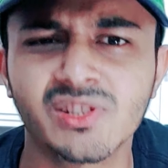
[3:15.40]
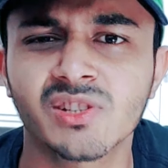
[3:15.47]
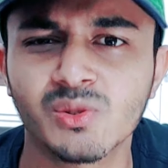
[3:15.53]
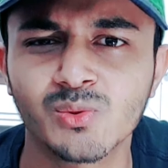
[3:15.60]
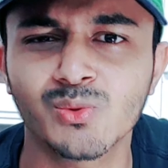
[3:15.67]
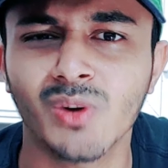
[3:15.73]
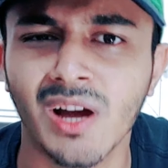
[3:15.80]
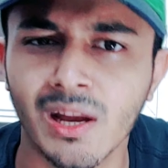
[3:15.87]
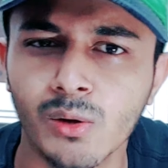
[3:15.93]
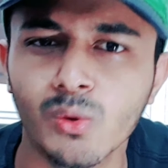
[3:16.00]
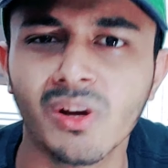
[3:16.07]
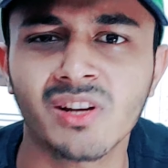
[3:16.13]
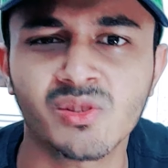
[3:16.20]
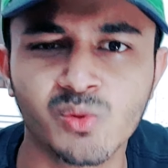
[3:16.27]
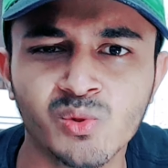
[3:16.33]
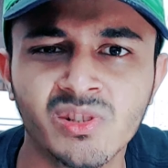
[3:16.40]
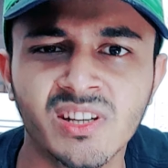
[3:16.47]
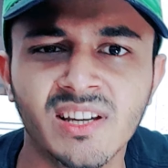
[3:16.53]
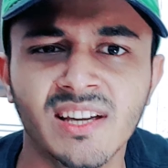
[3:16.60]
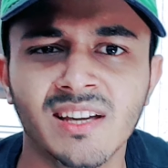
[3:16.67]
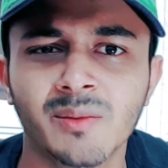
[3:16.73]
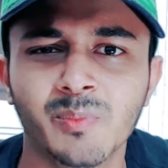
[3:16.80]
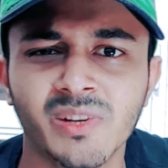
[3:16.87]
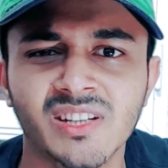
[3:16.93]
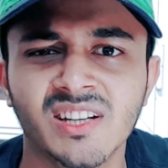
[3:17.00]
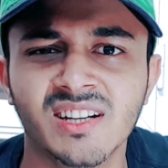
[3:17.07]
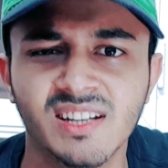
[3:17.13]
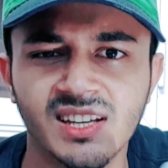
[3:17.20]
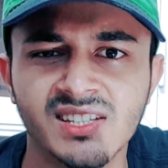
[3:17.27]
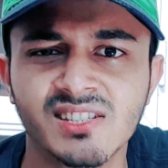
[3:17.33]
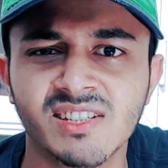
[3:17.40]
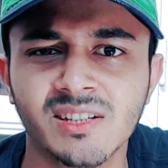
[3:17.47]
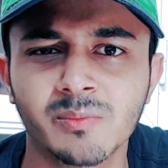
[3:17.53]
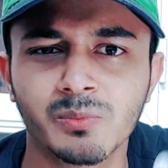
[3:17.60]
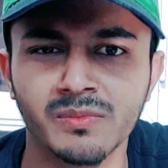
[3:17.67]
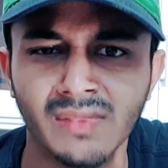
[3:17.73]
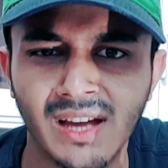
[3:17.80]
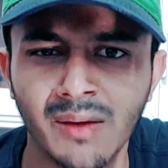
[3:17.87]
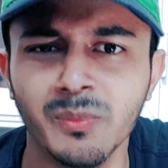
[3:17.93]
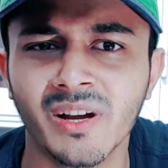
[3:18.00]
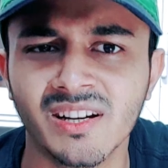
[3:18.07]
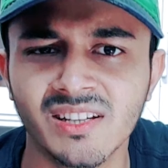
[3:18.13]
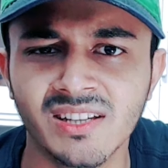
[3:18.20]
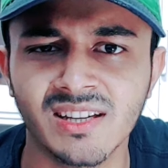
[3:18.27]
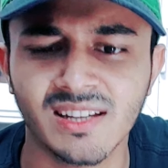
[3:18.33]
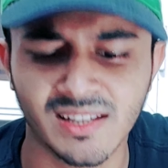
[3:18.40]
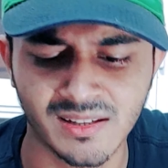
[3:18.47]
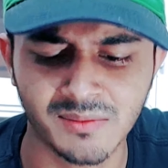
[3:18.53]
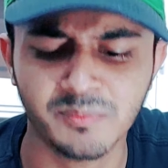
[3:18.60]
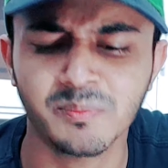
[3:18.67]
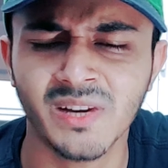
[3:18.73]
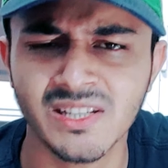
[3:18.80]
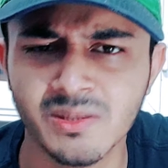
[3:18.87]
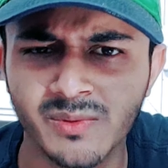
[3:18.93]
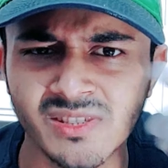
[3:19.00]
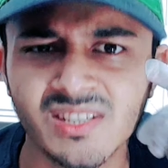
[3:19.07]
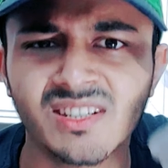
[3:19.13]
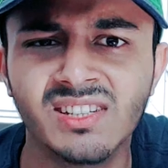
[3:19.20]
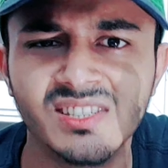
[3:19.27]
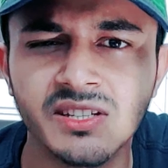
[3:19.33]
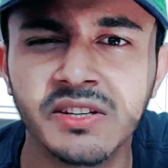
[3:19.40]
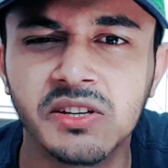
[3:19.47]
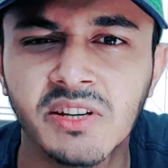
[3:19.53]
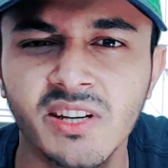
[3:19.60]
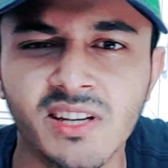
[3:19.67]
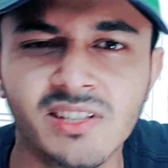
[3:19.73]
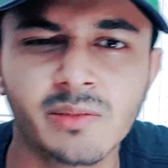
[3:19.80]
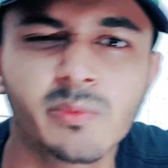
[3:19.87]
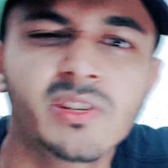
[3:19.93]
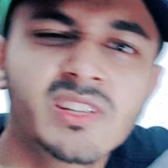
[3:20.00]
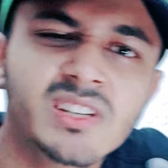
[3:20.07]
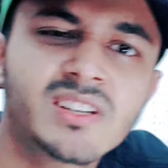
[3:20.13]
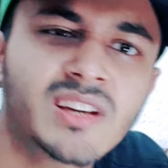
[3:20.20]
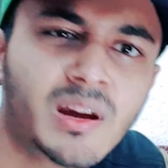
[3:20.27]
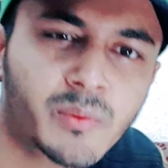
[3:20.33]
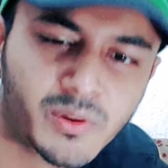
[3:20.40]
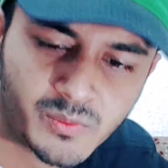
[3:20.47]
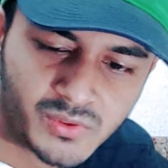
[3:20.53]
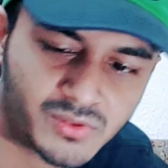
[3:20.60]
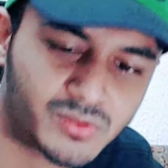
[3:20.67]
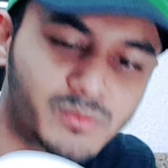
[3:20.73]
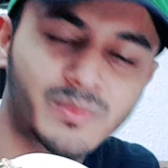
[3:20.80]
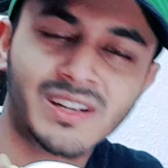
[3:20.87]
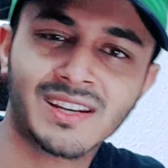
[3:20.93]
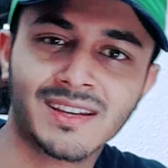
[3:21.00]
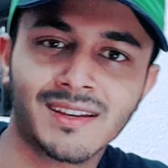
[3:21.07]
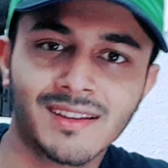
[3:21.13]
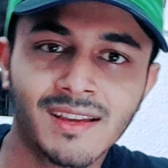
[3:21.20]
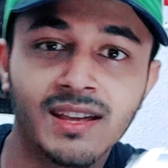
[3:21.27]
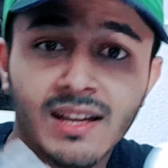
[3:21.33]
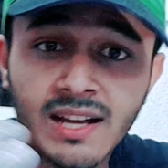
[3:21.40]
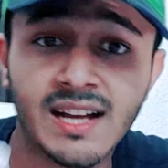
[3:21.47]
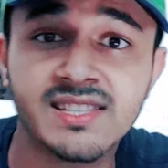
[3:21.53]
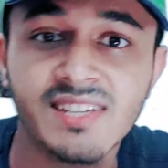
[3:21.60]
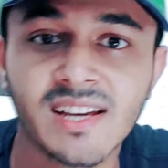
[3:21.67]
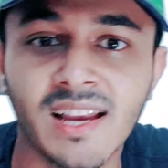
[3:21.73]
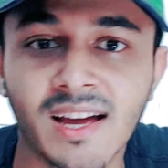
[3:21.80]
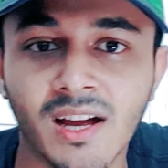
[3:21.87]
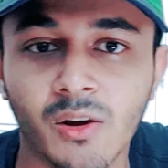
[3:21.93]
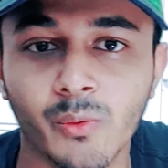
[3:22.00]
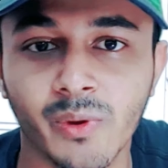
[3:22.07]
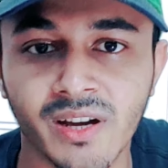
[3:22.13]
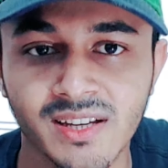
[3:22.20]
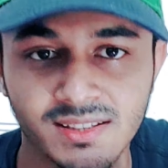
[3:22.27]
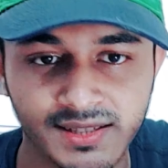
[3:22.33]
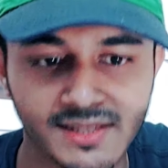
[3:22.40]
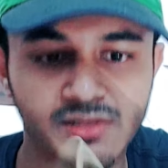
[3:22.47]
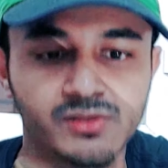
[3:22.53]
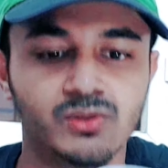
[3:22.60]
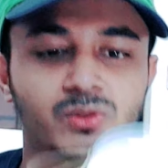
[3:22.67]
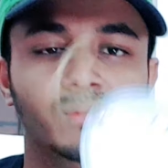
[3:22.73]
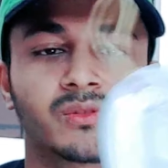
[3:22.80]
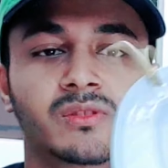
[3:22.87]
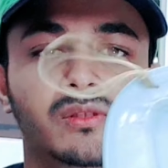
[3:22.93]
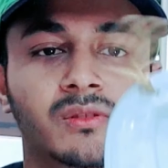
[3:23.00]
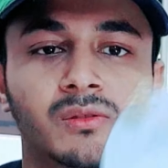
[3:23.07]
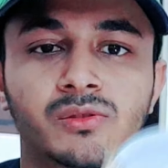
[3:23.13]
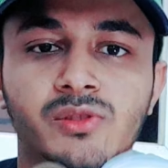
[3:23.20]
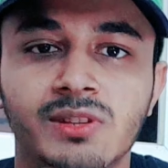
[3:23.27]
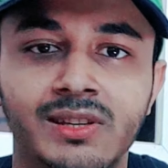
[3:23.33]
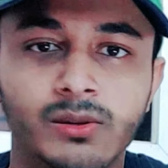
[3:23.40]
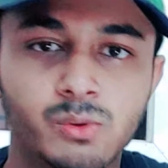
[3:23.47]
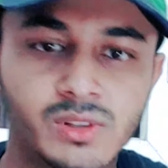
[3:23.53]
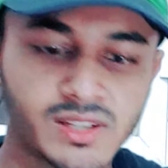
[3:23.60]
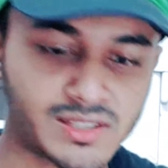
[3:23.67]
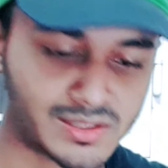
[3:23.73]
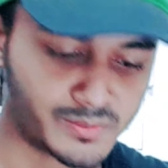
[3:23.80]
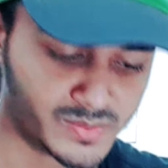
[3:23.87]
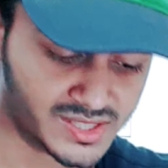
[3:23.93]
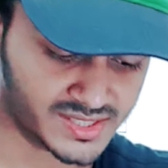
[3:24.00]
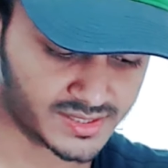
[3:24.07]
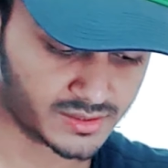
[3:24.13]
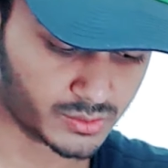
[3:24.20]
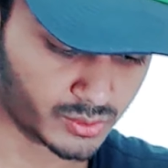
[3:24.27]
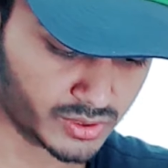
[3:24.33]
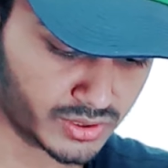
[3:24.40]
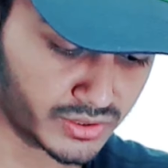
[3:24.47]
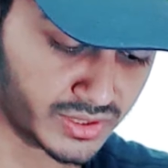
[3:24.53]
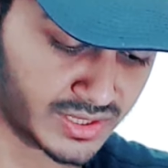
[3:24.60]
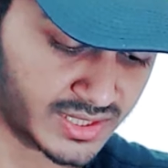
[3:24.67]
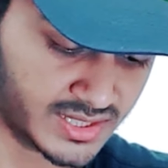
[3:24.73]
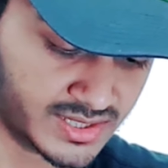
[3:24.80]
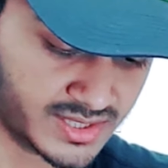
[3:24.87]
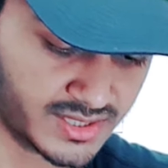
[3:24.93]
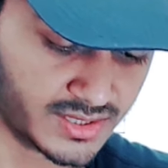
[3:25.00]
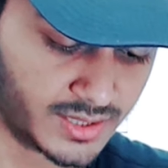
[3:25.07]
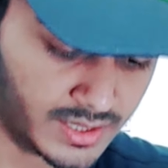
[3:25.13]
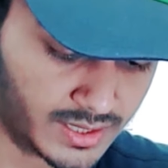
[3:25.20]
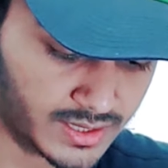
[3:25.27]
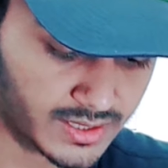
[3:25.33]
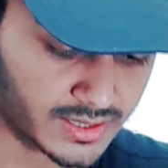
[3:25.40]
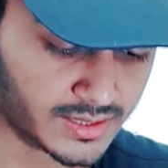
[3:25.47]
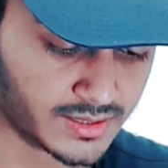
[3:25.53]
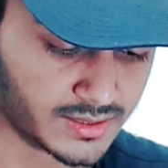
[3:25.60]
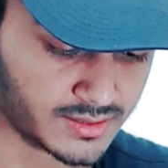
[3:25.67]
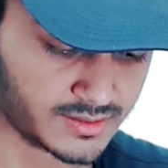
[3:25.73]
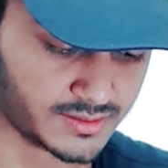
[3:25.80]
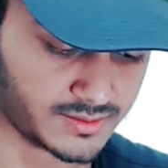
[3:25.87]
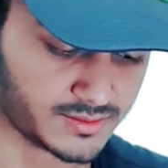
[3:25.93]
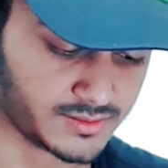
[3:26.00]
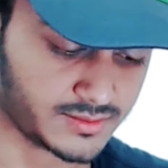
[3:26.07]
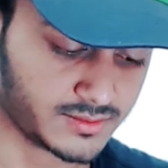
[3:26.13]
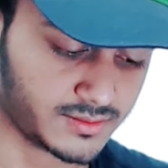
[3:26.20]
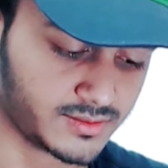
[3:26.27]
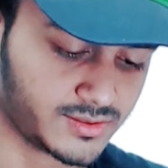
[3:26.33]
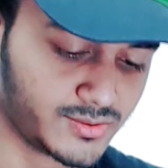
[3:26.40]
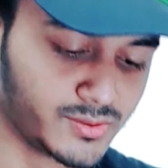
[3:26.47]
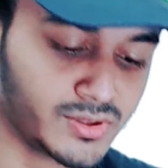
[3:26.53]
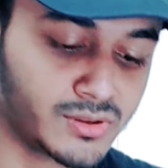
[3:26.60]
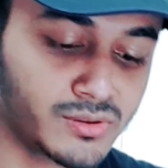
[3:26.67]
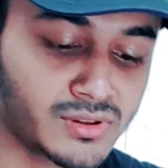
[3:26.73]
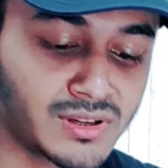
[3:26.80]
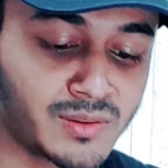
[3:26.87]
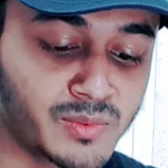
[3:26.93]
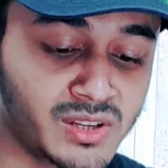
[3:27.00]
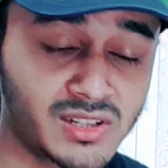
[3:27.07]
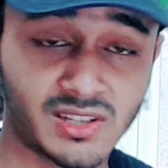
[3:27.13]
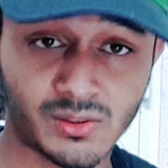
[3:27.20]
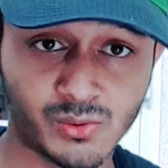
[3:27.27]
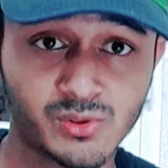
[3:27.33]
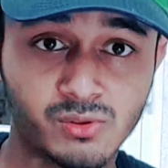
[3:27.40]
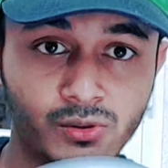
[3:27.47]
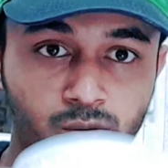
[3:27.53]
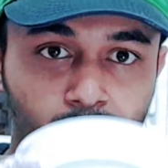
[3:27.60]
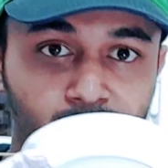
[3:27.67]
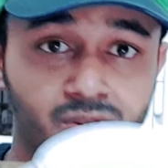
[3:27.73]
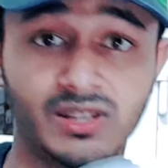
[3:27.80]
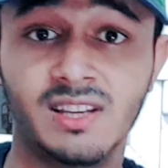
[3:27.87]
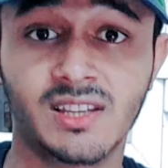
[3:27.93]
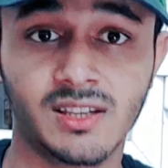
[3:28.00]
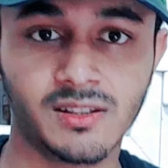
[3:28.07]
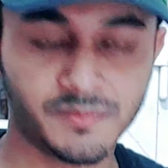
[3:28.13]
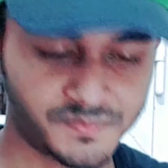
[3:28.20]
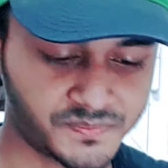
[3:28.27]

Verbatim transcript: বসে শুধু আলু আর শুটকি খেয়ে পেটের গ্যাস্ট্রিক না বাড়িয়ে মাঝে মাঝে নিজের ক্রিয়েটিভিটি আমার মতো মানে কাজে লাগাও ভাই দেখছো কত কিউট একটা মাস্ক তৈরি হয়ে গিয়েছে সো এখন আমি এটা ইউজ করব দেখি